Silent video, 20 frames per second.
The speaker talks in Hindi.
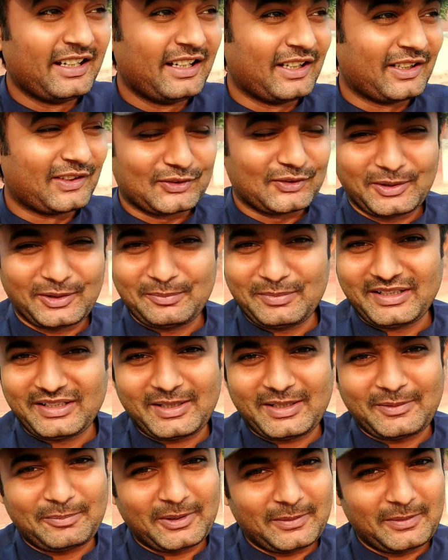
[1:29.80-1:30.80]
तो अभी
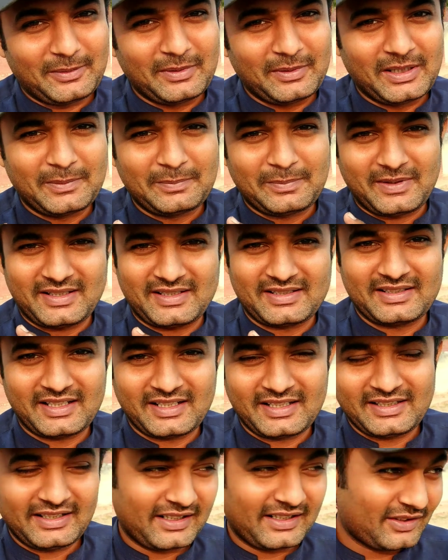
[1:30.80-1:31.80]
कपड़े भी मेरे पास
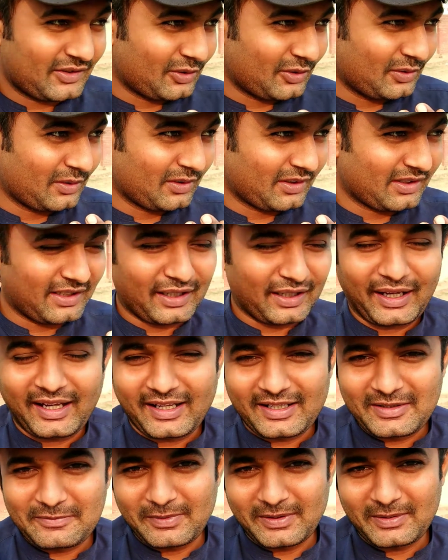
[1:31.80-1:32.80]
नहीं है तो
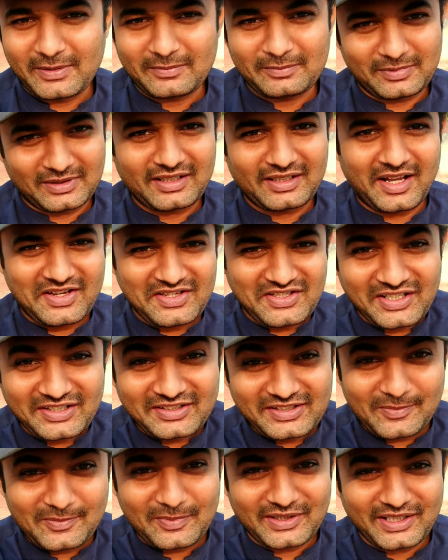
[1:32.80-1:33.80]
खैर फिर बर्दाश्त
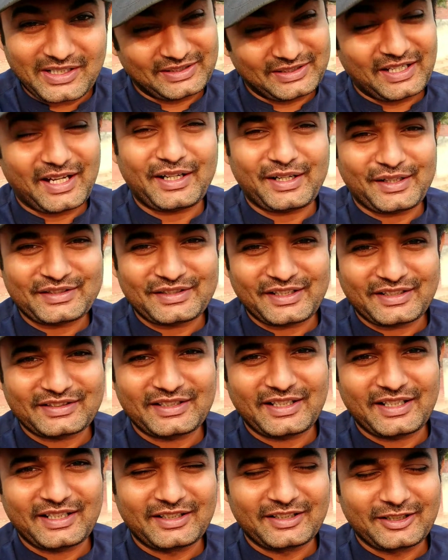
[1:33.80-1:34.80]
करना पड़ेगा क्या कर सकते
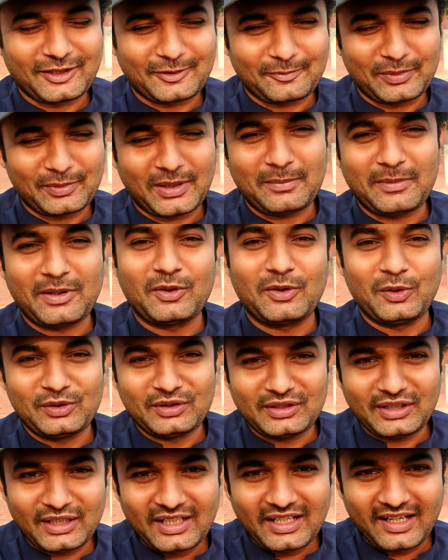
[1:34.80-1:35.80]
हैं कपड़ा मैं खुद
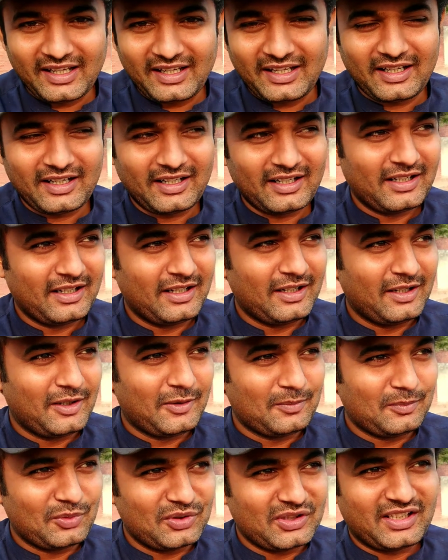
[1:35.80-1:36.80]
नहीं लाया
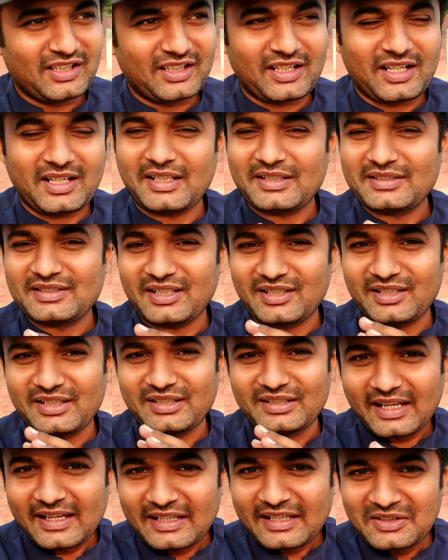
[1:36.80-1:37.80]
मुझे लगा कि सर्दी
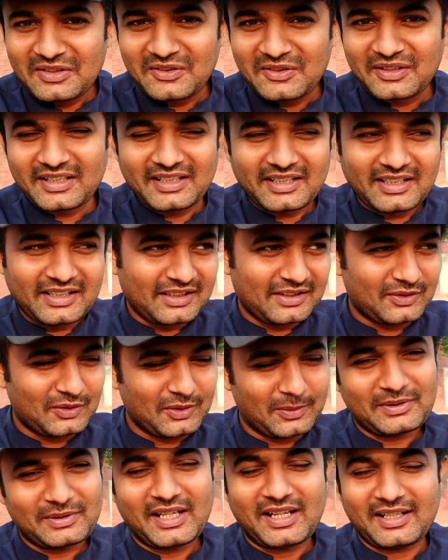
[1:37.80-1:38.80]
नहीं होगी तो
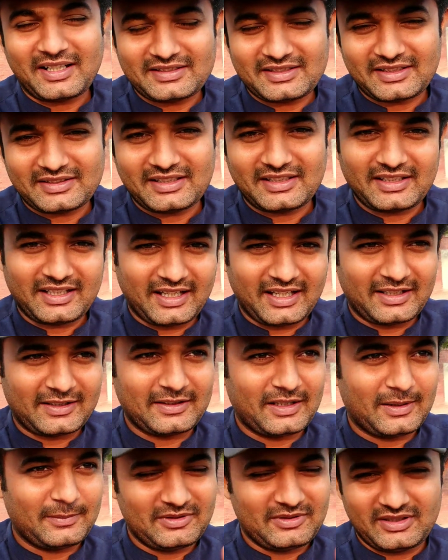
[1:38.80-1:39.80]
अब क्या कर सकते खैर
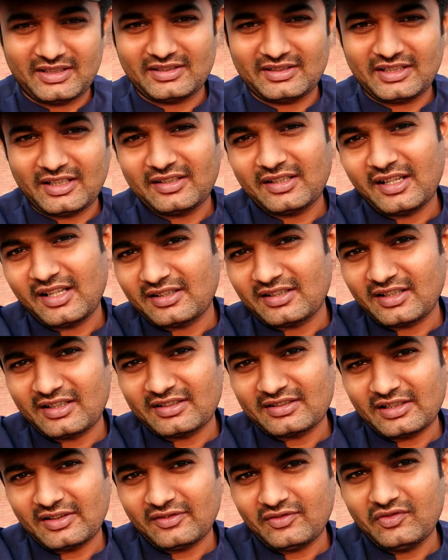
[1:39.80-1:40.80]
अभी चलते हैं नादर की
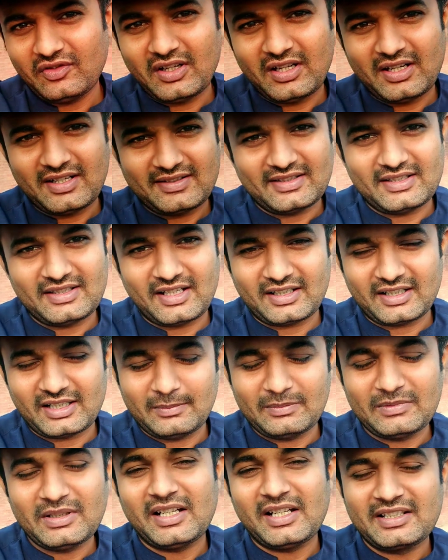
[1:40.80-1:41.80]
तरफ वहाँ से जाके
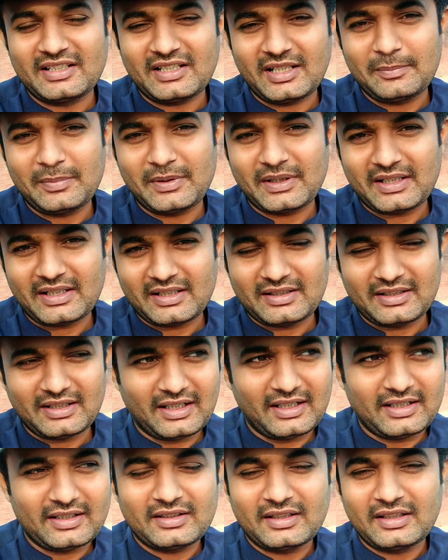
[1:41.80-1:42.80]
हमने आईडी कार्ड पिक करना
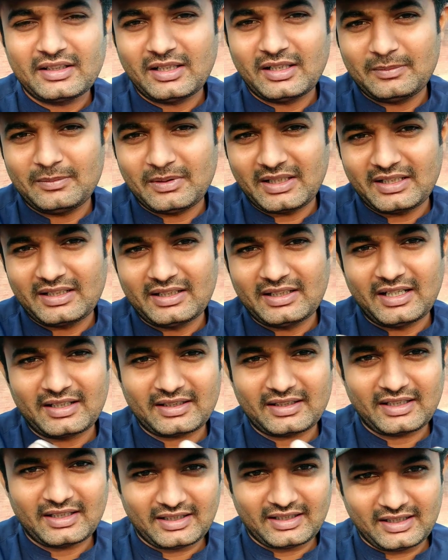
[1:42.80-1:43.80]
है हमारे
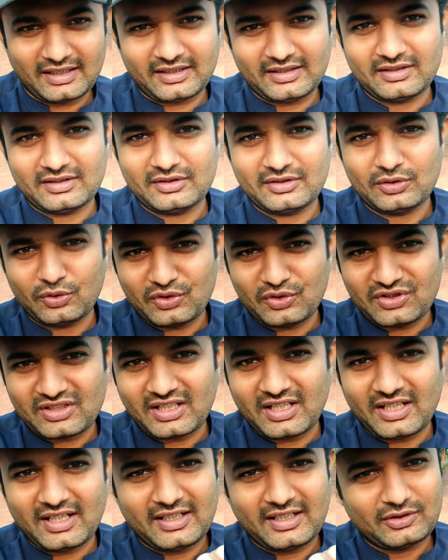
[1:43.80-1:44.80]
इलाके के एक दोस्त
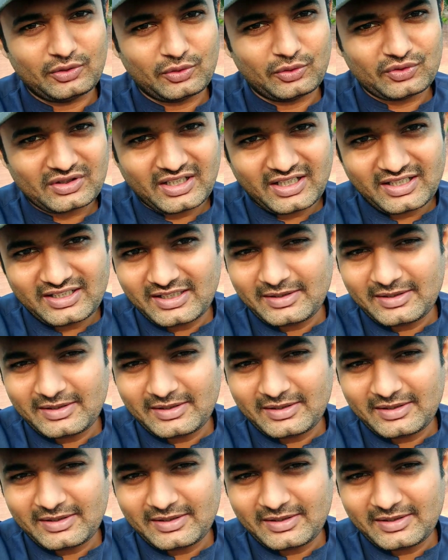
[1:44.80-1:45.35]
का है तो उसका डी